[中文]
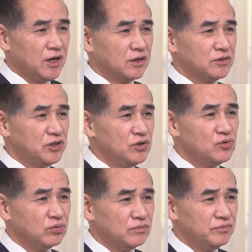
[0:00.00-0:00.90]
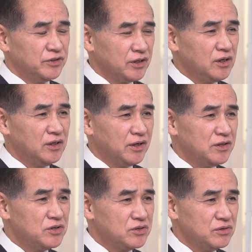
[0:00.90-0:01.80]
常清楚，人与
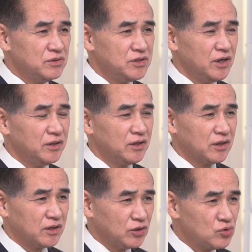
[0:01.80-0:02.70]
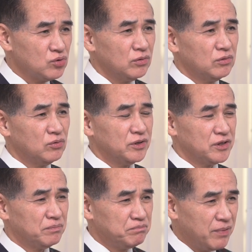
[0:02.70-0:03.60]
人之间的合作或
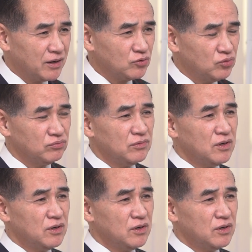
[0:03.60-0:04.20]
者帮助，